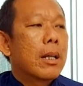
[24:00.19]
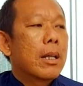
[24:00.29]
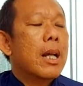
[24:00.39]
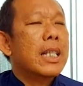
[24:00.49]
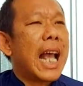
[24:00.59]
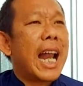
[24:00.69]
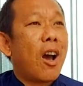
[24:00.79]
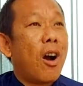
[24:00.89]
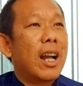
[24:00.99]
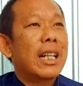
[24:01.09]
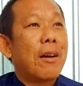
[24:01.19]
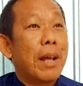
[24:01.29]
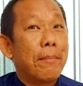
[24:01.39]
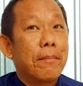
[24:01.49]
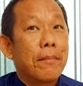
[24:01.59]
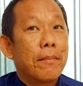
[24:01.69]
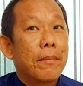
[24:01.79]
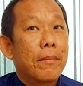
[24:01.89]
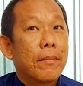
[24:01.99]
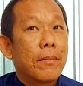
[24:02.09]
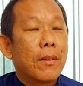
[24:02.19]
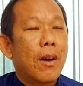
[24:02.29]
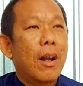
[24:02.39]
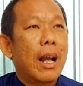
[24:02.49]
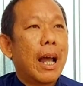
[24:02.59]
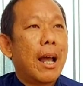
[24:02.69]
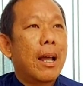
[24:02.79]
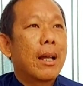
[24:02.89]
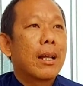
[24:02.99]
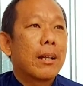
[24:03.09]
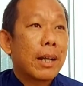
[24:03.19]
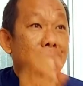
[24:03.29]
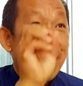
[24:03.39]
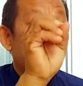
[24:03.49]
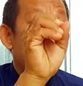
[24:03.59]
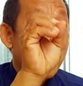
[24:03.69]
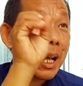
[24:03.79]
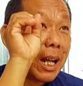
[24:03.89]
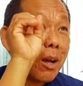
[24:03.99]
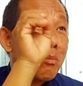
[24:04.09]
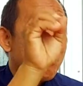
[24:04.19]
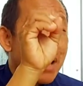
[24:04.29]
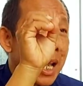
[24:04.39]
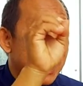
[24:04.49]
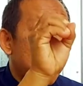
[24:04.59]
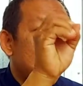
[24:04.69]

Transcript: cứ xa đọ để tạo nghiệp đó là cái không của mình là không mê chấp